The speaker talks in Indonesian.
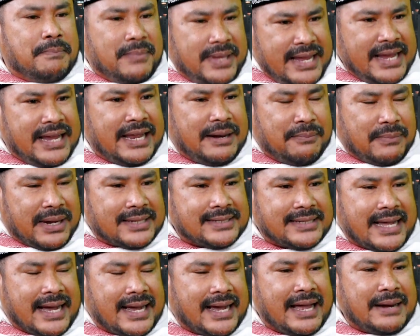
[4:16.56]
ingin
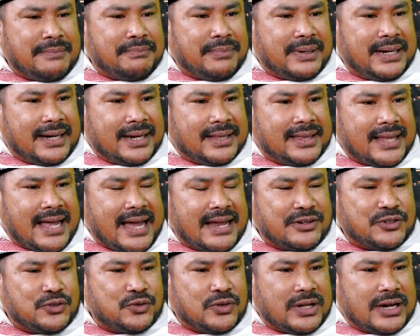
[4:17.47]
merasakan
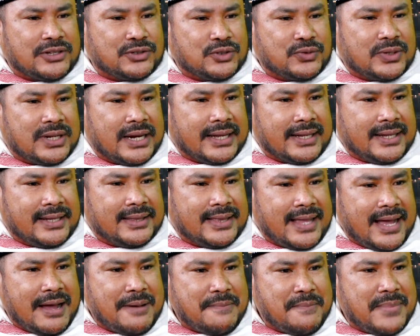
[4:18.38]
penderitaan saudara-saudara
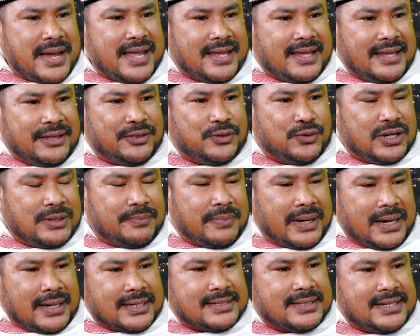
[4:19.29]
kita, baik itu di
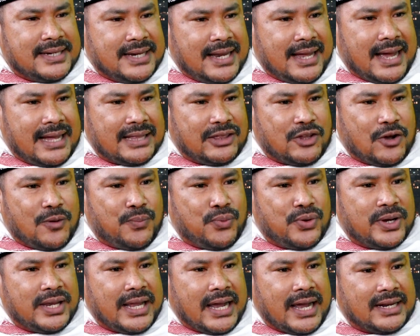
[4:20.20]
Palestina
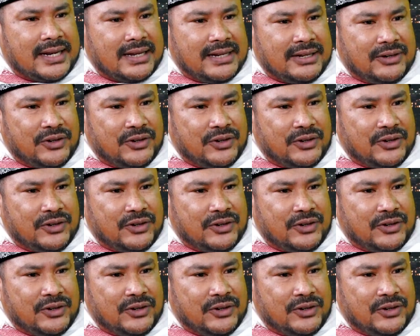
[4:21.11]
ataupun yang ada